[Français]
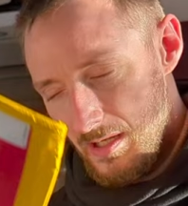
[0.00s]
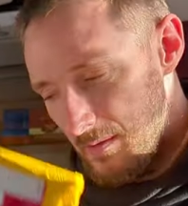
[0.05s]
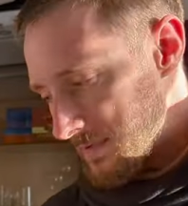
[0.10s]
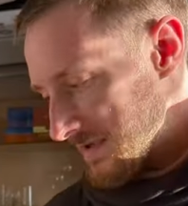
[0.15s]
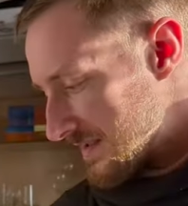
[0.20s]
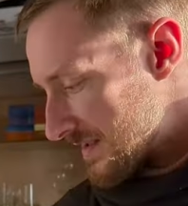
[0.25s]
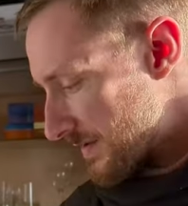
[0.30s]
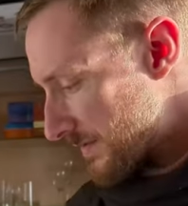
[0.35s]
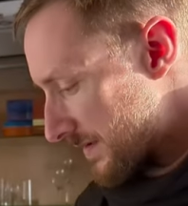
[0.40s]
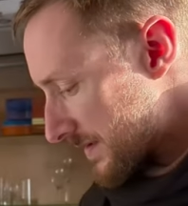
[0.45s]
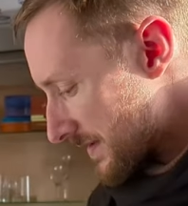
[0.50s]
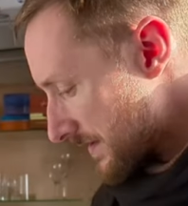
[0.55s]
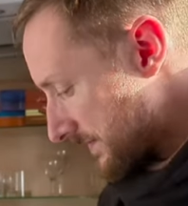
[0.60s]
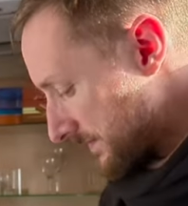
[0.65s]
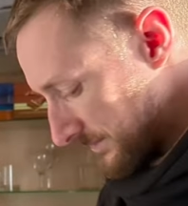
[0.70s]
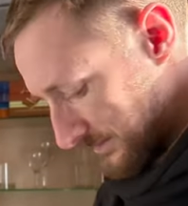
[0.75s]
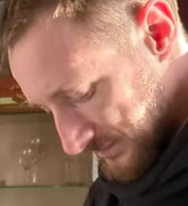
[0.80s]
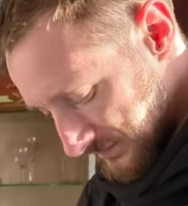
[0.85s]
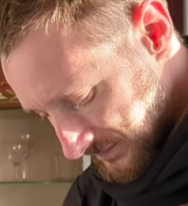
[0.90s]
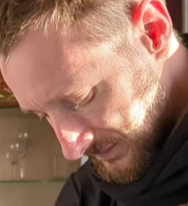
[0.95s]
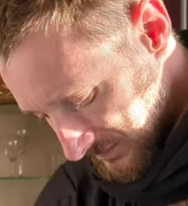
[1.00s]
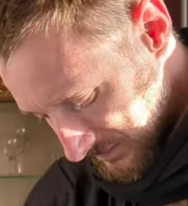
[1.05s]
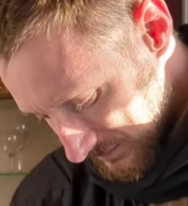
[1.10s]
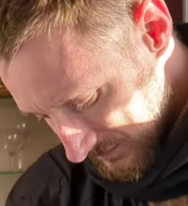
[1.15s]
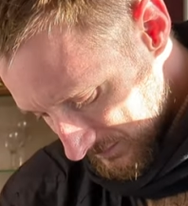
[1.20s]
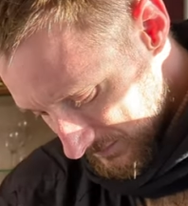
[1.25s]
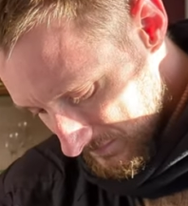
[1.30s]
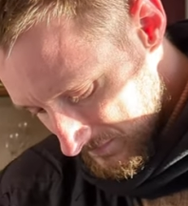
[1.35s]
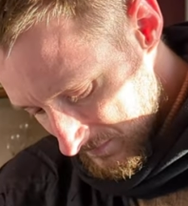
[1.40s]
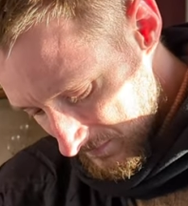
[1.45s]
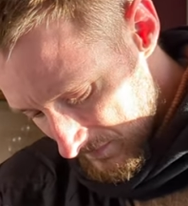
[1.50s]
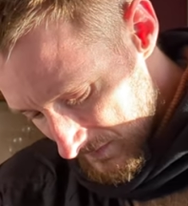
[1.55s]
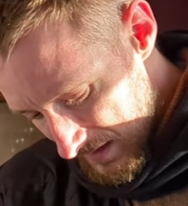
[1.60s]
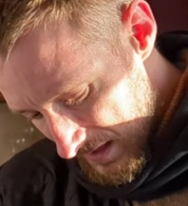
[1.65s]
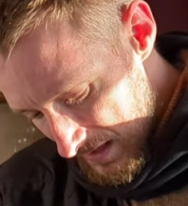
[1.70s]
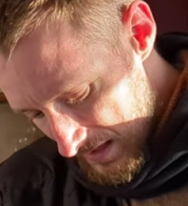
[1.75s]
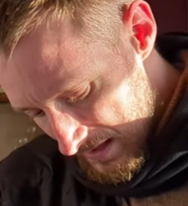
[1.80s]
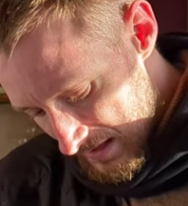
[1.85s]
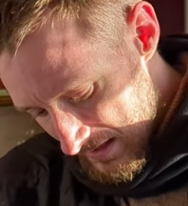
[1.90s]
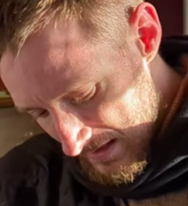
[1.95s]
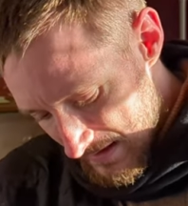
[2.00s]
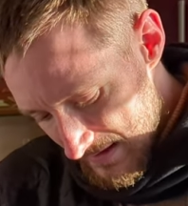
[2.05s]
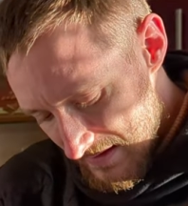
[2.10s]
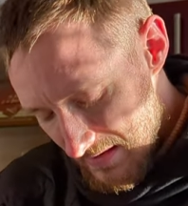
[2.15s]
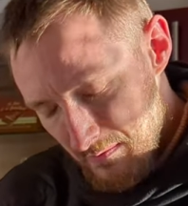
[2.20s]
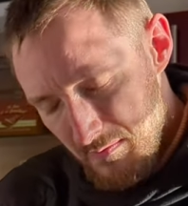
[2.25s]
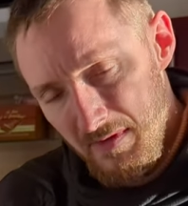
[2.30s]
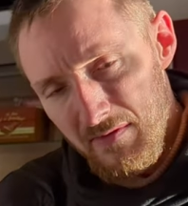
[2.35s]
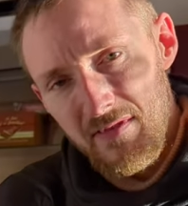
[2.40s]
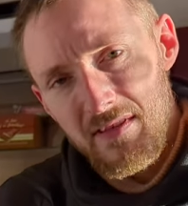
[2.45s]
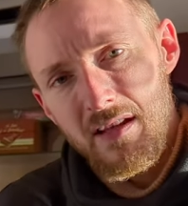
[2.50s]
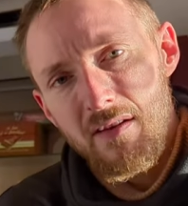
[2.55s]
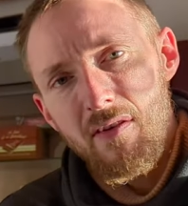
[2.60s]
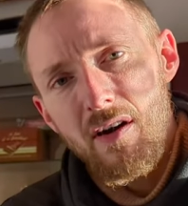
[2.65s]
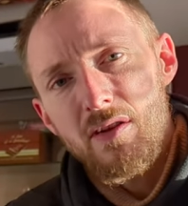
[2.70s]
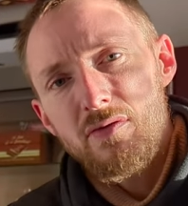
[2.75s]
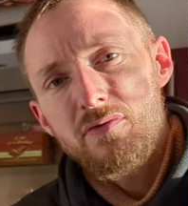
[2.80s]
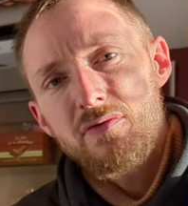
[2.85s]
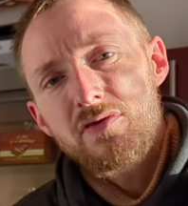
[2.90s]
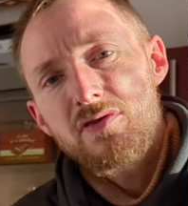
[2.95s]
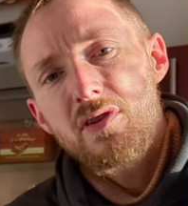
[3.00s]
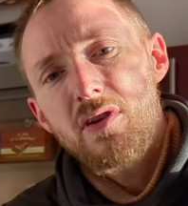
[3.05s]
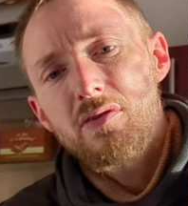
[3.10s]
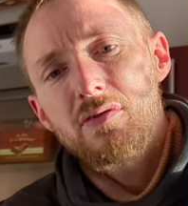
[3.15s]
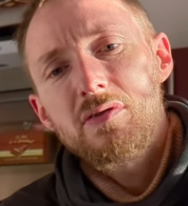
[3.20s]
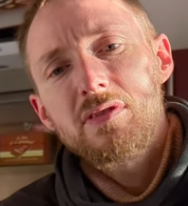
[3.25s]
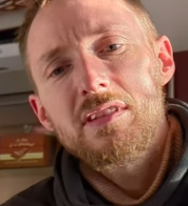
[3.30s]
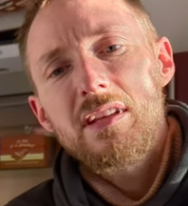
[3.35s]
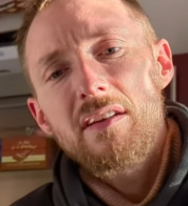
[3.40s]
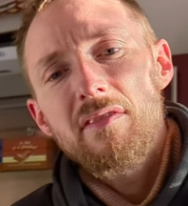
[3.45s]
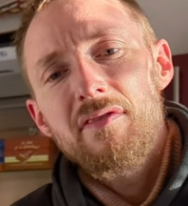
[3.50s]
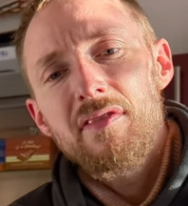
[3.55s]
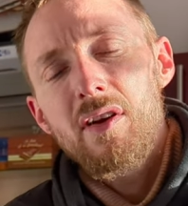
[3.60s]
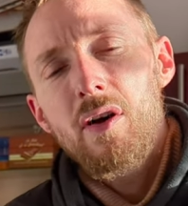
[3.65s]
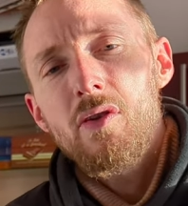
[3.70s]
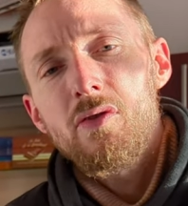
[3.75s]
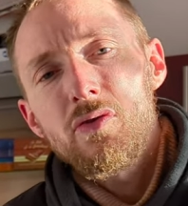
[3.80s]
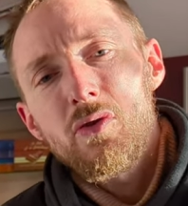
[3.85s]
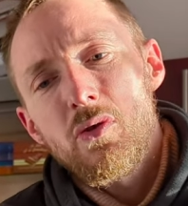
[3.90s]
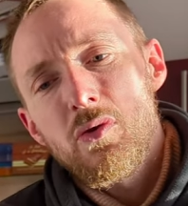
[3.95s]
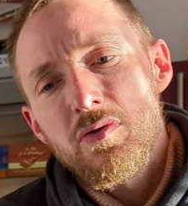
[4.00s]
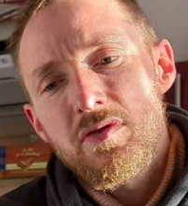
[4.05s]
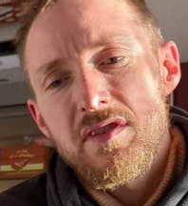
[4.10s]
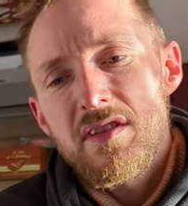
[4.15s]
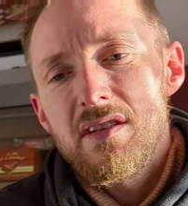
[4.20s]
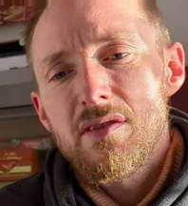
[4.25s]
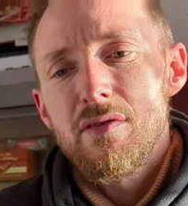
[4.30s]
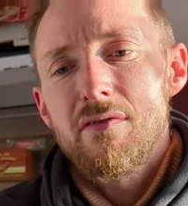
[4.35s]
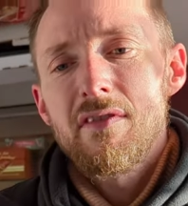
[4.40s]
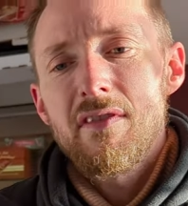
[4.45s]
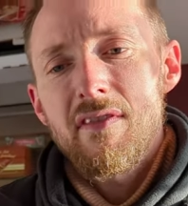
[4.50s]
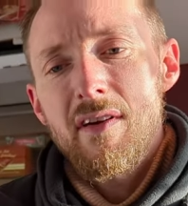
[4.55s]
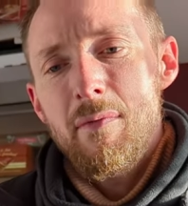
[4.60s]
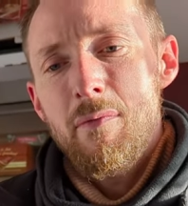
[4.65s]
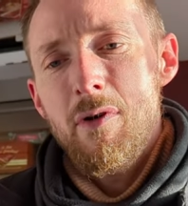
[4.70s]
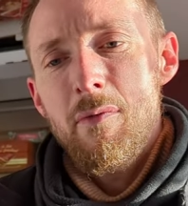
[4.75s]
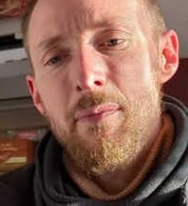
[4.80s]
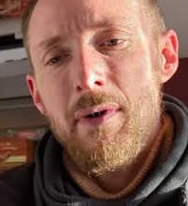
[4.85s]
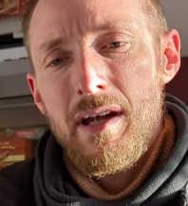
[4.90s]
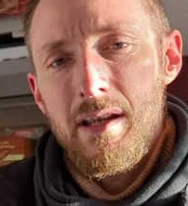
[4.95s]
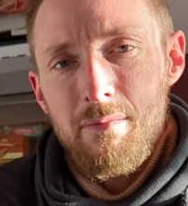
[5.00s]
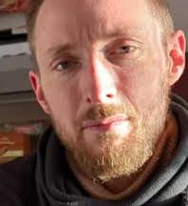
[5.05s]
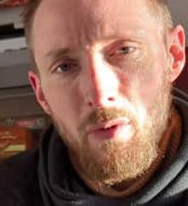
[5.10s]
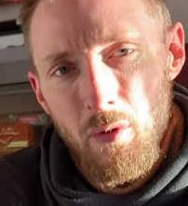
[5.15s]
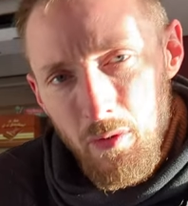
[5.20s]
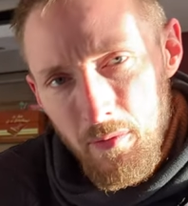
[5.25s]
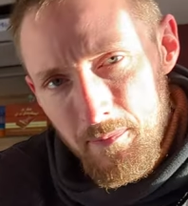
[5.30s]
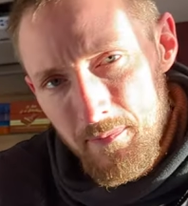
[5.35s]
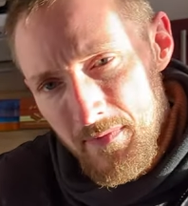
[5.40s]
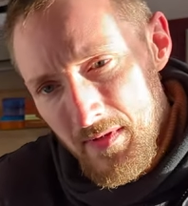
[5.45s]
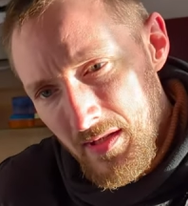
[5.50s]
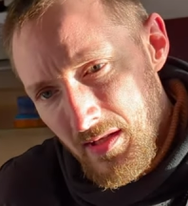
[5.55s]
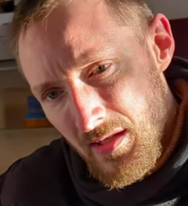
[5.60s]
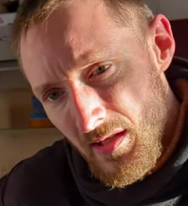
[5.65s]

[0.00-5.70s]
dirai pas c'est quoi ça. Ça m'évite d'avoir du stock de café en trop s'il devait vraiment pas être bon.